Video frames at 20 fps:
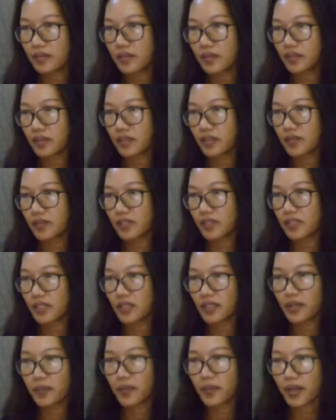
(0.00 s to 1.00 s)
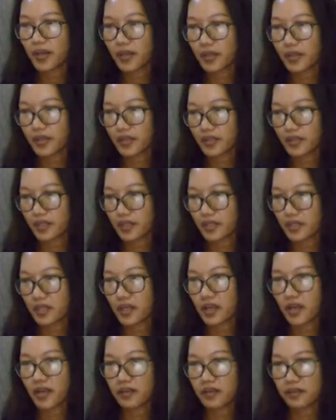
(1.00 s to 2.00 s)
nah misalnya pakai yang ini ya